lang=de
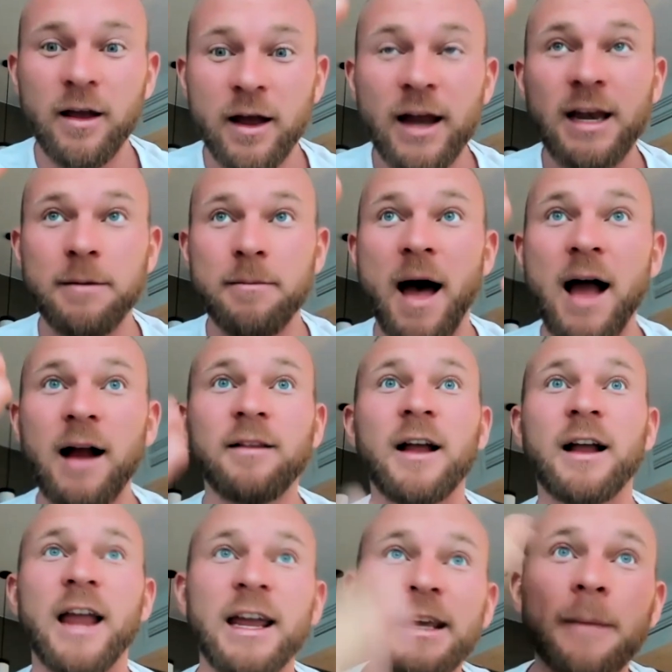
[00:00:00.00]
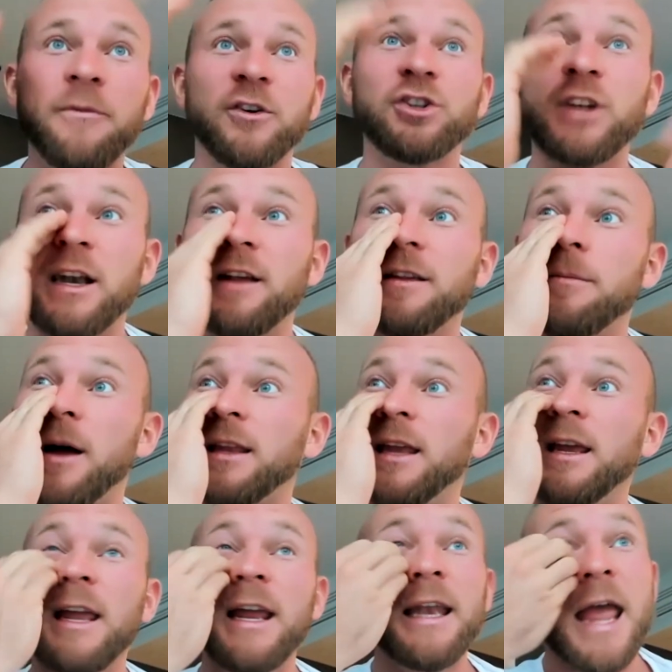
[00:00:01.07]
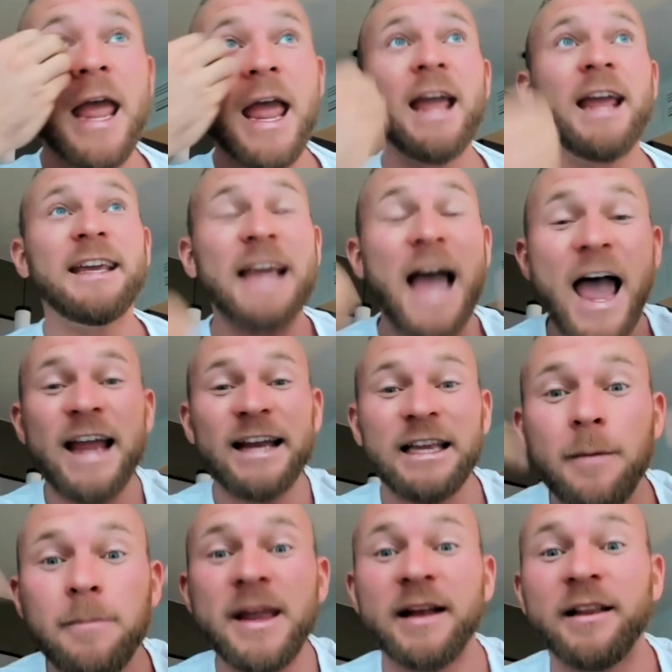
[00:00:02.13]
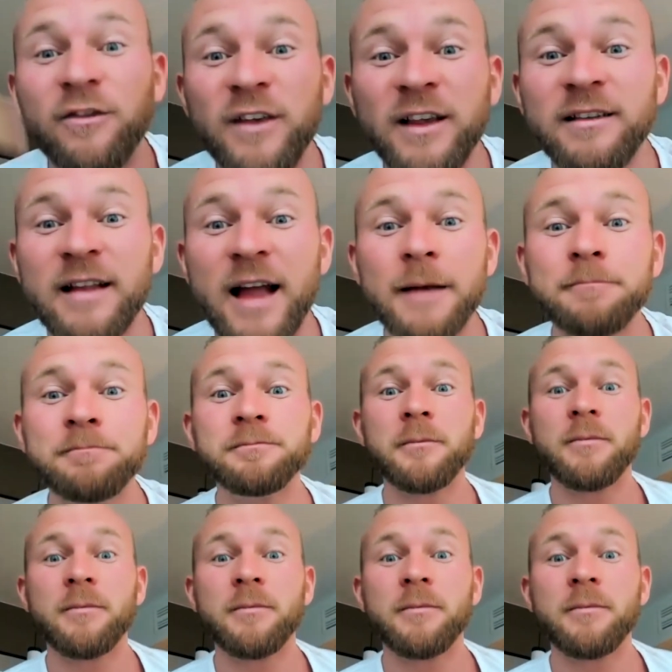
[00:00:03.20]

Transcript: in den Markt, sage, ey, ich habe verstanden, dass der Markt hingeht, ich eigne mir jetzt Wissen an,